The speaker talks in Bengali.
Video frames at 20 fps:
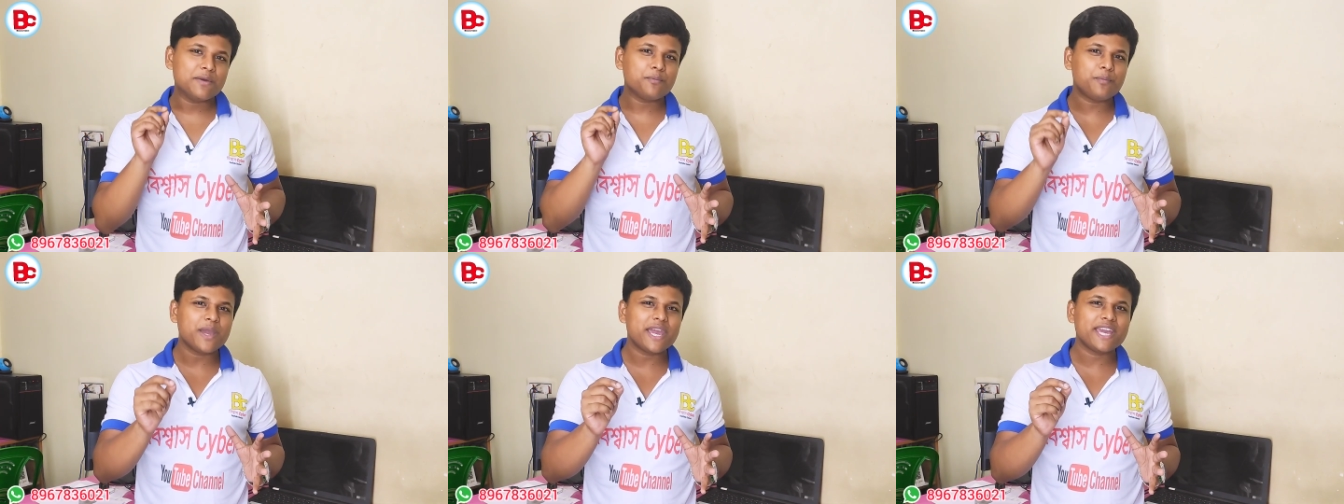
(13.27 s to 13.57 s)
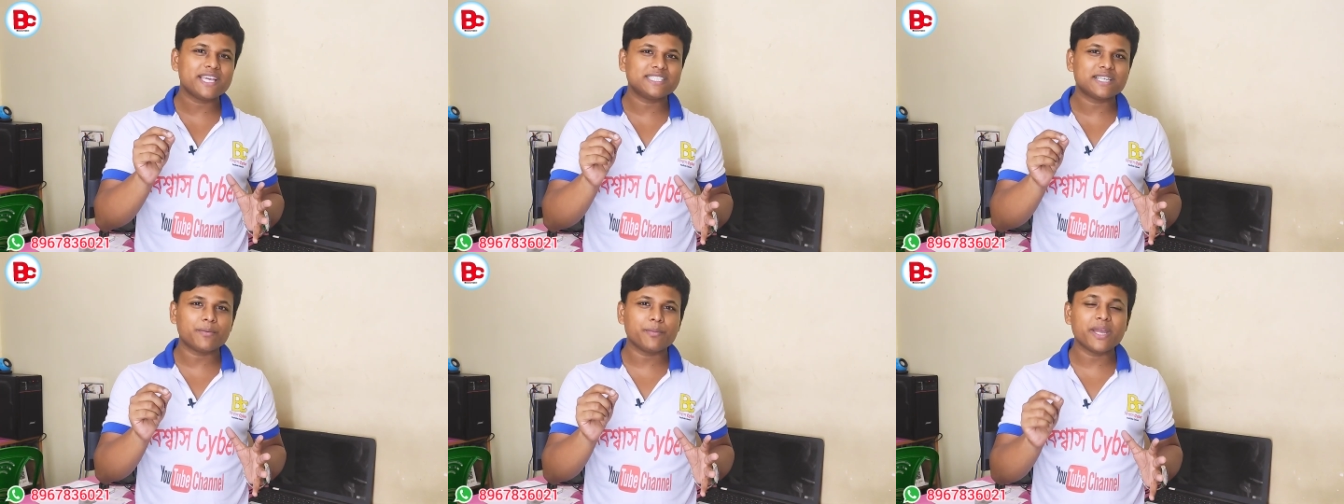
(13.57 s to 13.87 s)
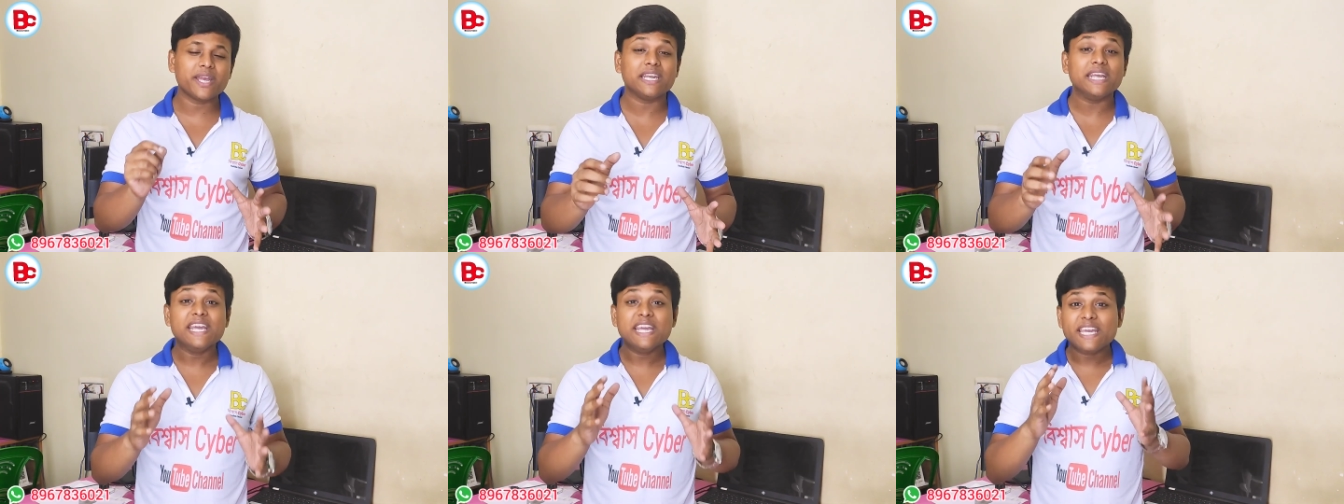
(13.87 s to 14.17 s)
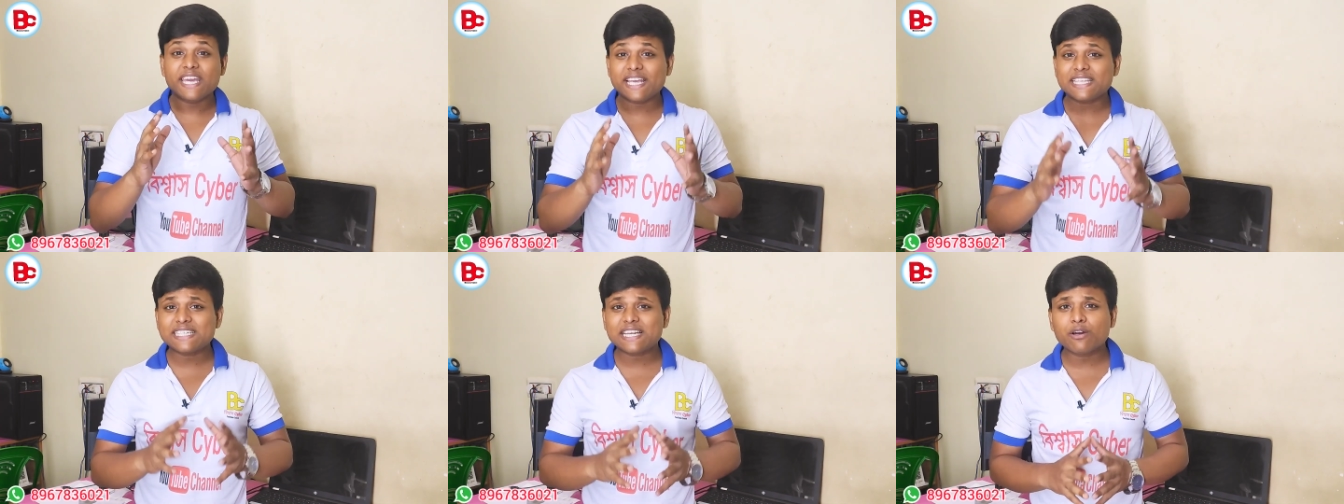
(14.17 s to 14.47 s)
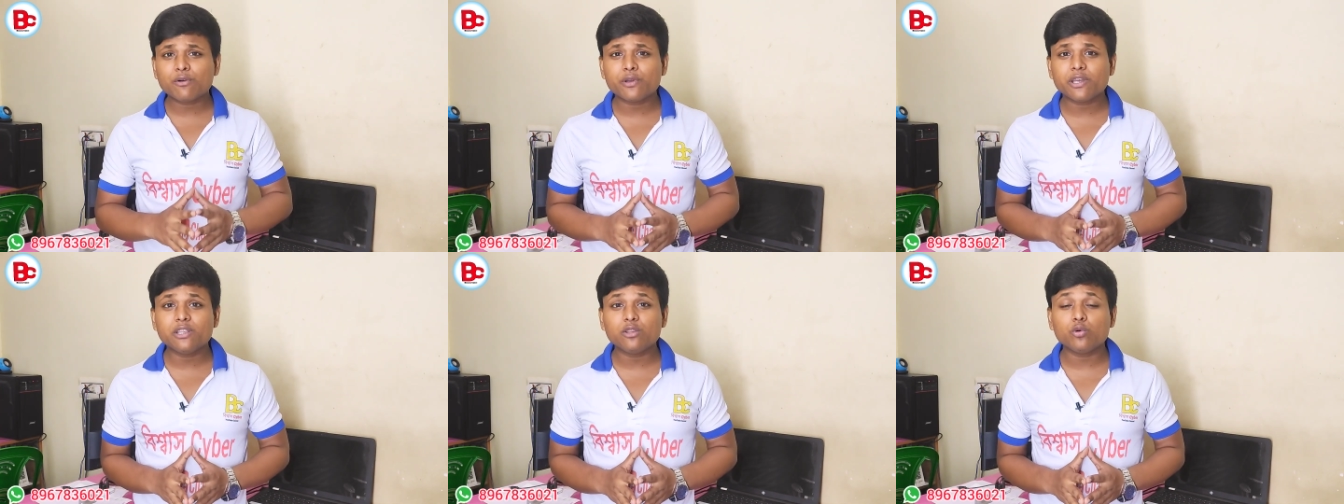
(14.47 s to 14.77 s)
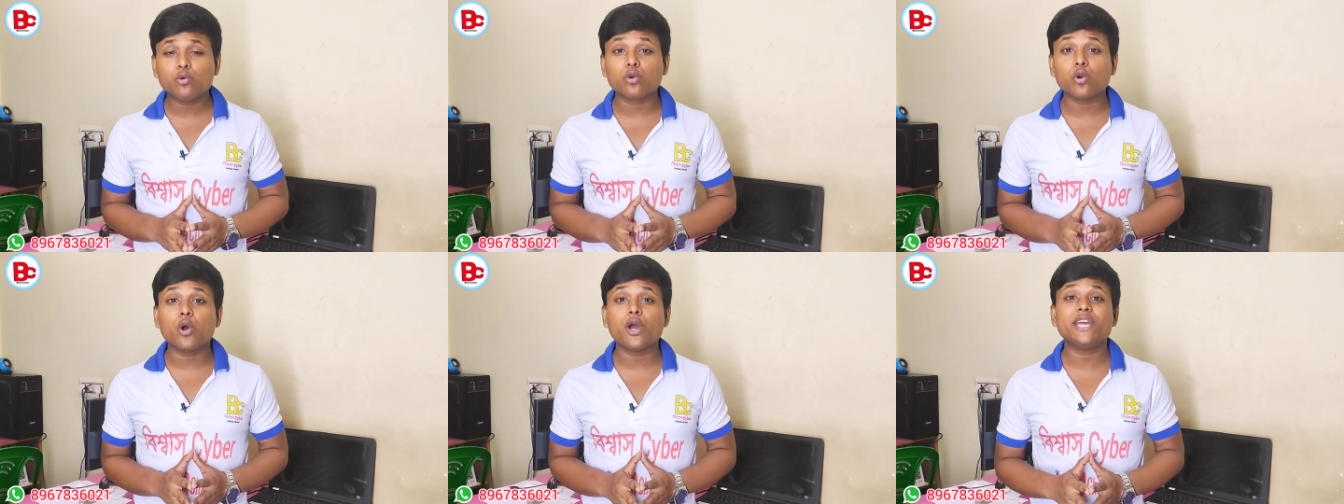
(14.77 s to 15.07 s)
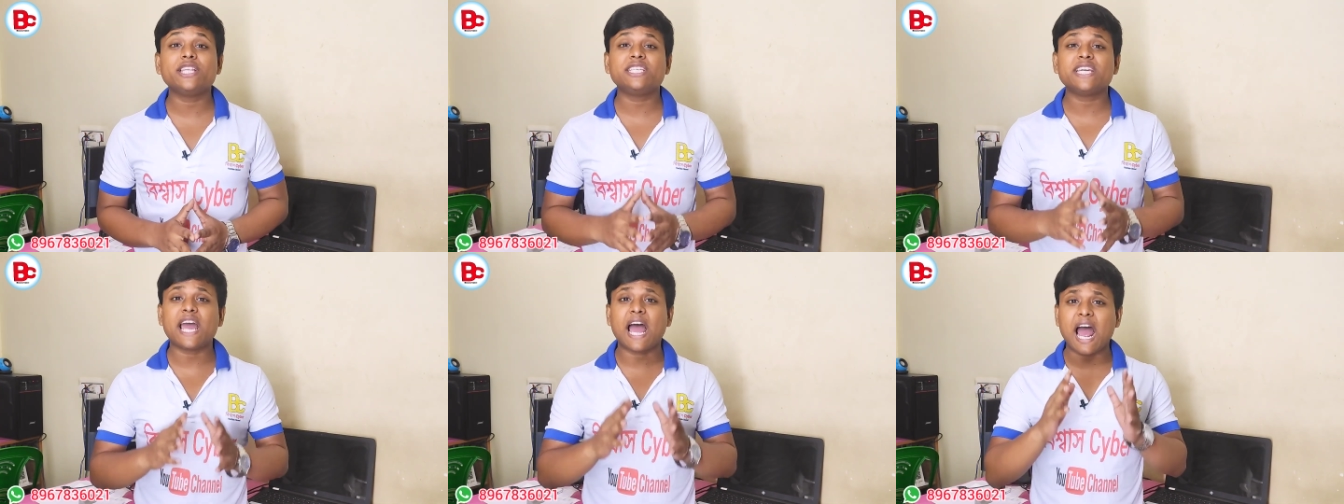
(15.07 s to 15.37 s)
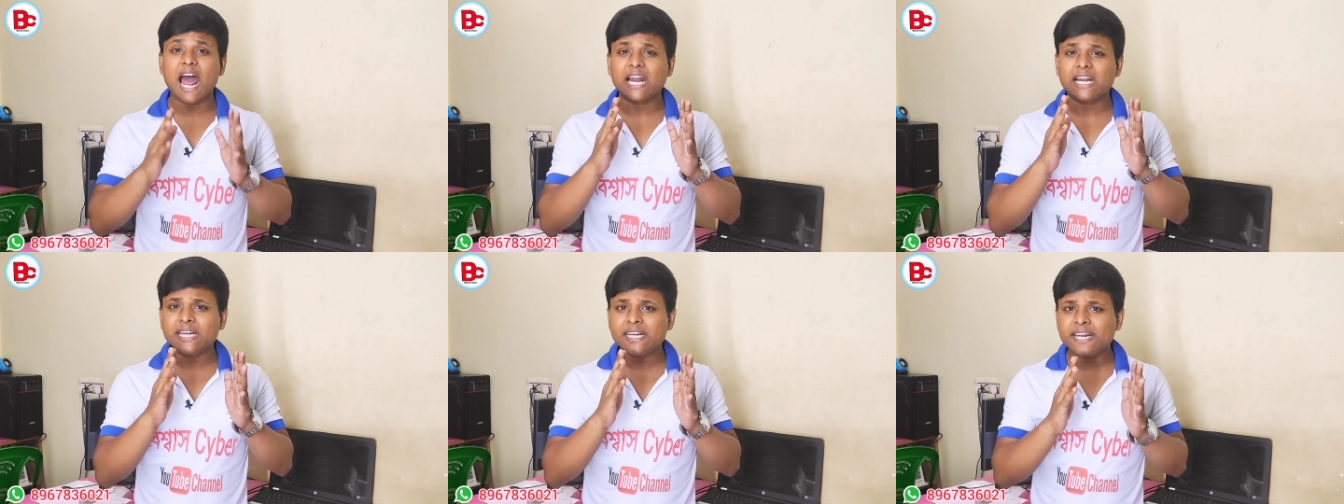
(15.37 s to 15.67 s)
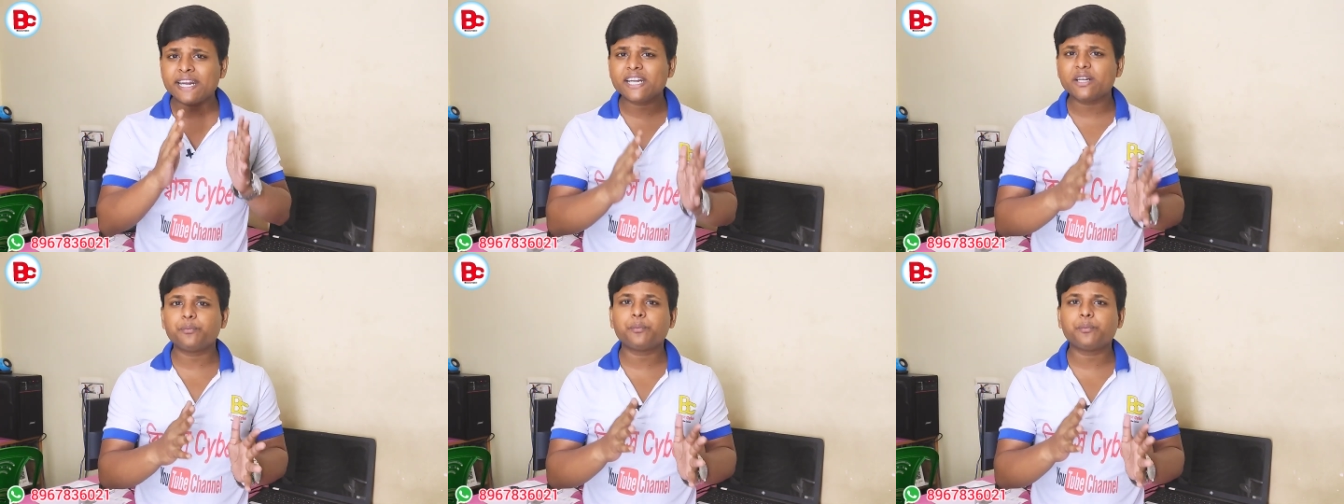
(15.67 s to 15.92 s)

পেয়ে যাবেন এছাড়াও কিন্তু রয়েছে হান্ড্রেড